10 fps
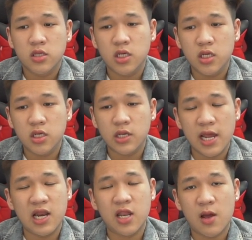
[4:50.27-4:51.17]
thì
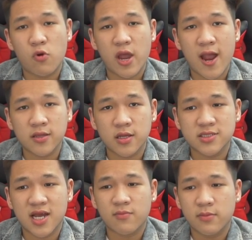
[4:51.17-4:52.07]
đây là một cái hãng thời
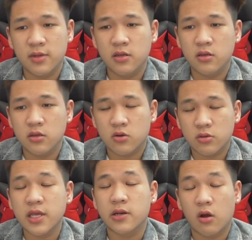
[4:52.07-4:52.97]
trang mà mình có
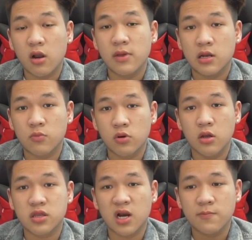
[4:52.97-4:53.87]
thể nói là mình là một
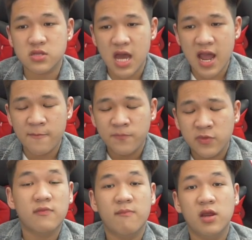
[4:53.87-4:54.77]
người sáng lập ra
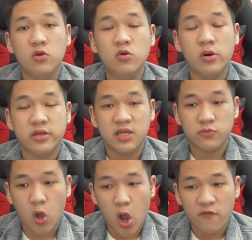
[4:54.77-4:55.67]
và mình luôn luôn là tìm
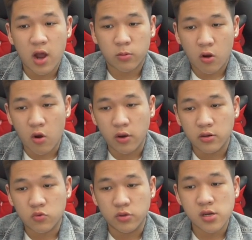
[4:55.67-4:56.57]
tòi và học hỏi
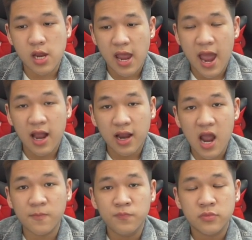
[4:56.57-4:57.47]
của những cái hãng
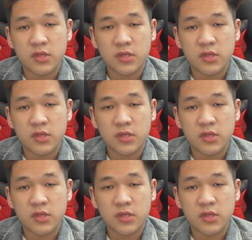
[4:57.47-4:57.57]
khác